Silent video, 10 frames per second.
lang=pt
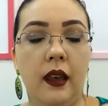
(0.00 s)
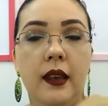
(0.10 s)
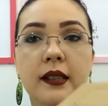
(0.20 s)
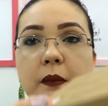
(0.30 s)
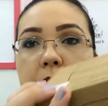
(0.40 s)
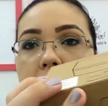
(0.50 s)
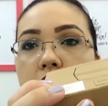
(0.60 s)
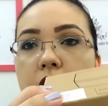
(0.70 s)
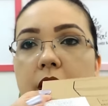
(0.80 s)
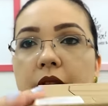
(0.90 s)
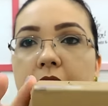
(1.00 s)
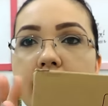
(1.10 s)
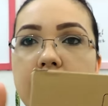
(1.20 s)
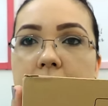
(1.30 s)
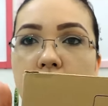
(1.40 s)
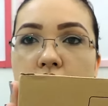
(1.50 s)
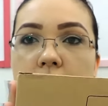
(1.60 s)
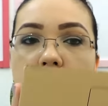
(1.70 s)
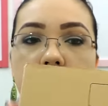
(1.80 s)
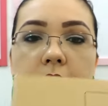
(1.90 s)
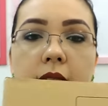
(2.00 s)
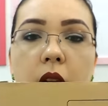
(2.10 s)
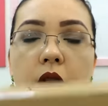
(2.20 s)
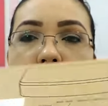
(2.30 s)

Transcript: é, esse porta-joia, ele vem nessa caixinha aqui, tá?